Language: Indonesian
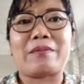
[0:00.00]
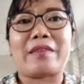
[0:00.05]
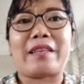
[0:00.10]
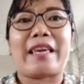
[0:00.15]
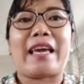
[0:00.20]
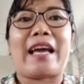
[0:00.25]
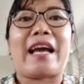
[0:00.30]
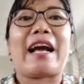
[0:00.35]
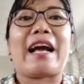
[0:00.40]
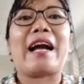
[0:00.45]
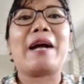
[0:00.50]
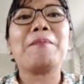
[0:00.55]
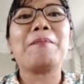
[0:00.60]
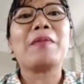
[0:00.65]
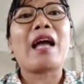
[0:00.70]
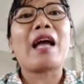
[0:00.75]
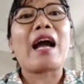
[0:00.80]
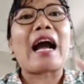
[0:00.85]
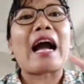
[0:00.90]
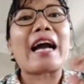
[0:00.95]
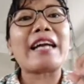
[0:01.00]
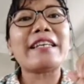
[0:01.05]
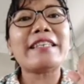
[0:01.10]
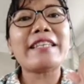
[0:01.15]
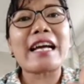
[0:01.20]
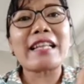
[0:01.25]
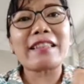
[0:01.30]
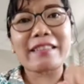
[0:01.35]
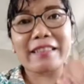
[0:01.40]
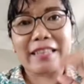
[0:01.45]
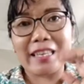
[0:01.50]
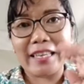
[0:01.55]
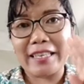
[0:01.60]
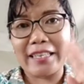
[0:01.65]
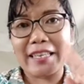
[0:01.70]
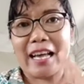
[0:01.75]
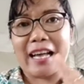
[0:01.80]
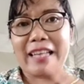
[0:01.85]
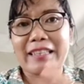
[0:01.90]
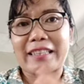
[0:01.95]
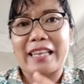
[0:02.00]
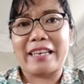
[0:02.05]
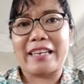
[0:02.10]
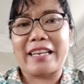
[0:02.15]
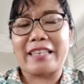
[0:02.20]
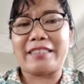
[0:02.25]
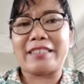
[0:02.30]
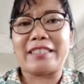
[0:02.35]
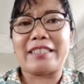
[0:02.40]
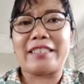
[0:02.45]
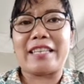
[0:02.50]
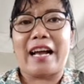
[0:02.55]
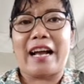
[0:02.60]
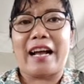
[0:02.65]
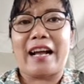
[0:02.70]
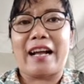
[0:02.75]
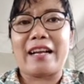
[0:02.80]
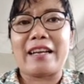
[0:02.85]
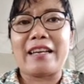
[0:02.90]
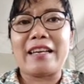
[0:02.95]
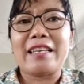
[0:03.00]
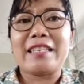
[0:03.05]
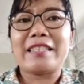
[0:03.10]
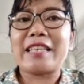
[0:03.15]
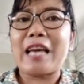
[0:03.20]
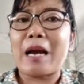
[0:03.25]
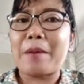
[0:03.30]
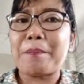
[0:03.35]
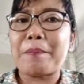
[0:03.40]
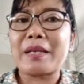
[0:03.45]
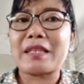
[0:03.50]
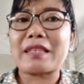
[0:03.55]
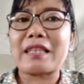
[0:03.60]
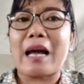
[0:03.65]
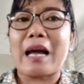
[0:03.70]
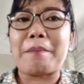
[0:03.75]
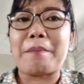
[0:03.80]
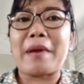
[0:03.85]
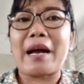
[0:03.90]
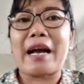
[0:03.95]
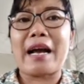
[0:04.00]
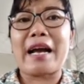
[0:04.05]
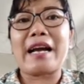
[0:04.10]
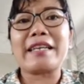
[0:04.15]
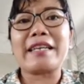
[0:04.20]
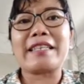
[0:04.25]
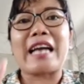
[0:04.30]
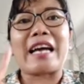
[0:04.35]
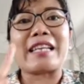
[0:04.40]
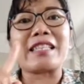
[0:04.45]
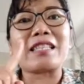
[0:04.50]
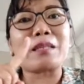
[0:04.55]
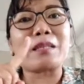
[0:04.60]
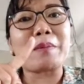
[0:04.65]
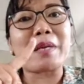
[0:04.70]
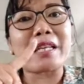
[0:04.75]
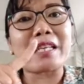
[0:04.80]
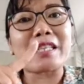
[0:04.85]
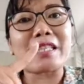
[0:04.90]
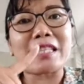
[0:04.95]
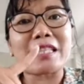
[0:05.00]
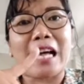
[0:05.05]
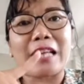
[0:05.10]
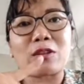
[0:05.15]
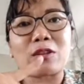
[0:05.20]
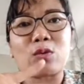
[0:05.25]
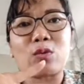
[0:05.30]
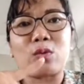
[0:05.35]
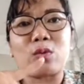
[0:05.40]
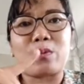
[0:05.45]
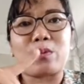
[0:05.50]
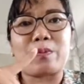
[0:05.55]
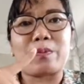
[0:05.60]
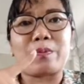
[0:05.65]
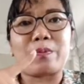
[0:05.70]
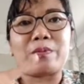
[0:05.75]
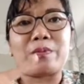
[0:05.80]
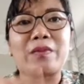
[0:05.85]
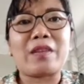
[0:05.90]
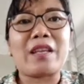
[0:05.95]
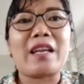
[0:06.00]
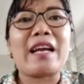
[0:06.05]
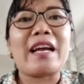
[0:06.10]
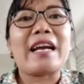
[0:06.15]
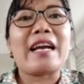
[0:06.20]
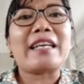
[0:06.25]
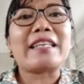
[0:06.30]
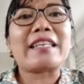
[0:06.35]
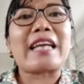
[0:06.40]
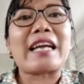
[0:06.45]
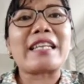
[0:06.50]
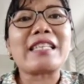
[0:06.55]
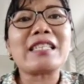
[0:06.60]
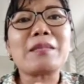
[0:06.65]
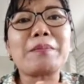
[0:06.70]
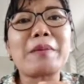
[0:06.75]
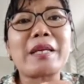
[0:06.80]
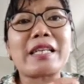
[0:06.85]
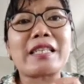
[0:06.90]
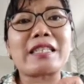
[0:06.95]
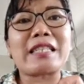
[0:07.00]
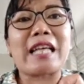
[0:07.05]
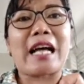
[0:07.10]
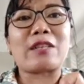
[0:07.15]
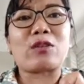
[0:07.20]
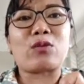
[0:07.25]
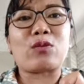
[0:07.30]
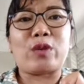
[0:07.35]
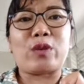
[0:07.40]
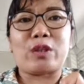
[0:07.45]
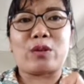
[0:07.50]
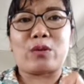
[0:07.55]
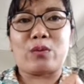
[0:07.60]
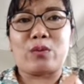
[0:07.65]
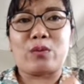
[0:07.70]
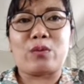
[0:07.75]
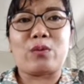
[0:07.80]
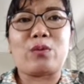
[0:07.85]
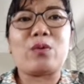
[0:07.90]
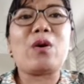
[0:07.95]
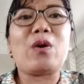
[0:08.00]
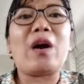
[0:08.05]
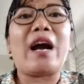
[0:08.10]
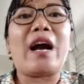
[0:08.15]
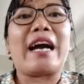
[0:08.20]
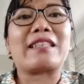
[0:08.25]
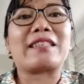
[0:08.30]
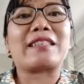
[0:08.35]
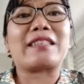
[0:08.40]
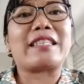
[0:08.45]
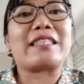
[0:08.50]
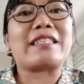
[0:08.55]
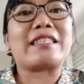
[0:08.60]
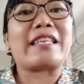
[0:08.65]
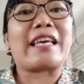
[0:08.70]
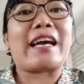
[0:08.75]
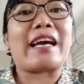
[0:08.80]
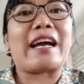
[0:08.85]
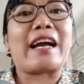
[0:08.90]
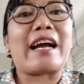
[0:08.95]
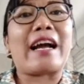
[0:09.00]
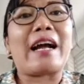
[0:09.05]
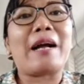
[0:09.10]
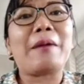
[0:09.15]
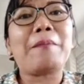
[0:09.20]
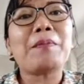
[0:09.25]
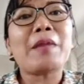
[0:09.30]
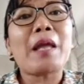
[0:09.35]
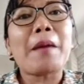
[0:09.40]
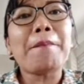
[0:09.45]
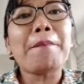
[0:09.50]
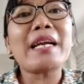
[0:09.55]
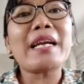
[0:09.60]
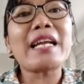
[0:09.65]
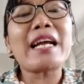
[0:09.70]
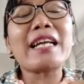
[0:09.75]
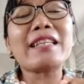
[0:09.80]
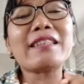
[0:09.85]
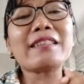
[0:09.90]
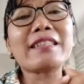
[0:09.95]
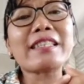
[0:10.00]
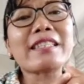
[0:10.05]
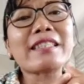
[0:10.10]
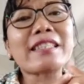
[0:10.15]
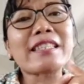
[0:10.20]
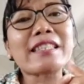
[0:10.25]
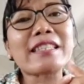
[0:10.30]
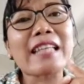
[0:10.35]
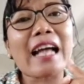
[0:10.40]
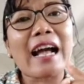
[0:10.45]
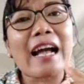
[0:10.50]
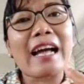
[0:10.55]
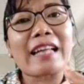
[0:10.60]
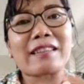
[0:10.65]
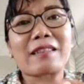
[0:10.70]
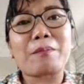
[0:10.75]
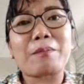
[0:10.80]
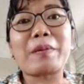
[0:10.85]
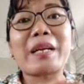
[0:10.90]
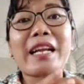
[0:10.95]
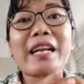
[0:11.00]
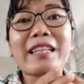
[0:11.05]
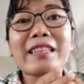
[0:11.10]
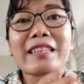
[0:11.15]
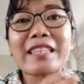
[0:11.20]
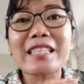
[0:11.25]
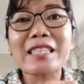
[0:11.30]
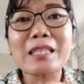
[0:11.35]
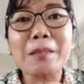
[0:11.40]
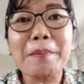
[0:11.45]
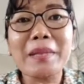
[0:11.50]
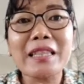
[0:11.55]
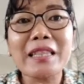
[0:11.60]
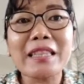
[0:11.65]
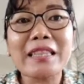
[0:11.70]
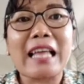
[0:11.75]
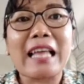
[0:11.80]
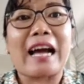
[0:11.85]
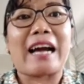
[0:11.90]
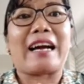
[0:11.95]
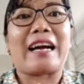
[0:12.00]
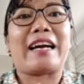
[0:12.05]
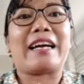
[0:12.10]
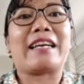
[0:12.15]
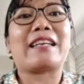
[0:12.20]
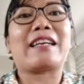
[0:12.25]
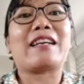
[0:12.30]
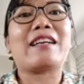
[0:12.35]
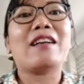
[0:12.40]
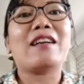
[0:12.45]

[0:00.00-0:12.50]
Ya, ada tiga tanda jeda. Yang pertama garis miring satu. Garis miring satu itu artinya berhenti sesaat, berhenti sebentar